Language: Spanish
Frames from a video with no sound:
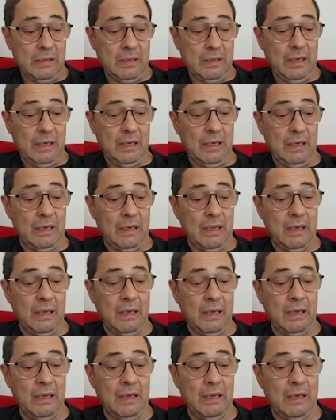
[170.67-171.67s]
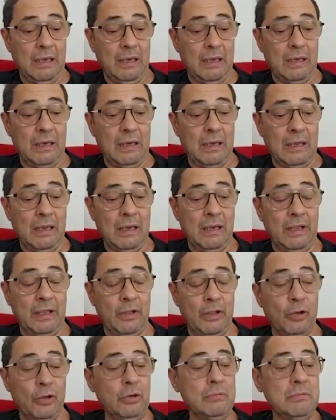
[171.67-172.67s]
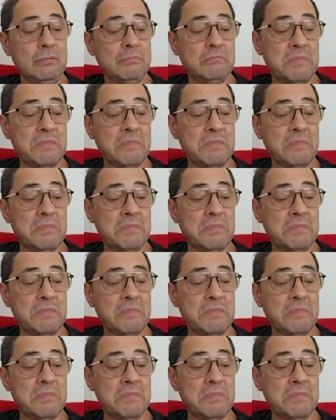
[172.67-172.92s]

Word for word: el, guión.